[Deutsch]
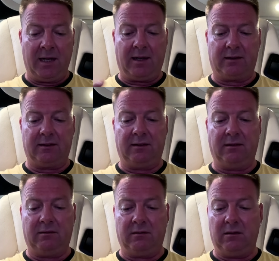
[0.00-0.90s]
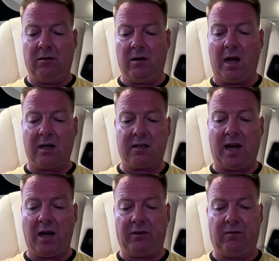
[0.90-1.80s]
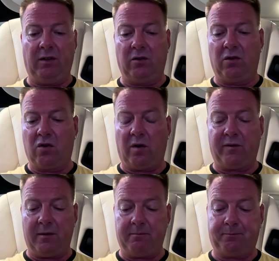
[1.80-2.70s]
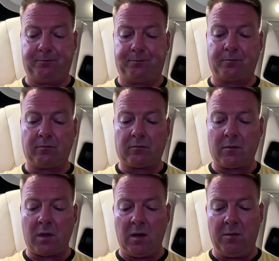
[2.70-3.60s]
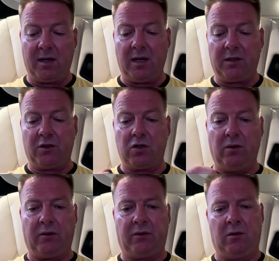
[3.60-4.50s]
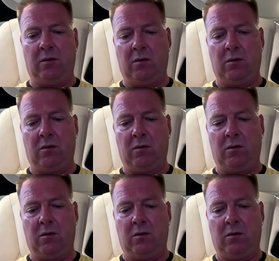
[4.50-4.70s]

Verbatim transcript: Das ist ein, ein Hardcase, wie so ein Koffer mit Reißverschluss.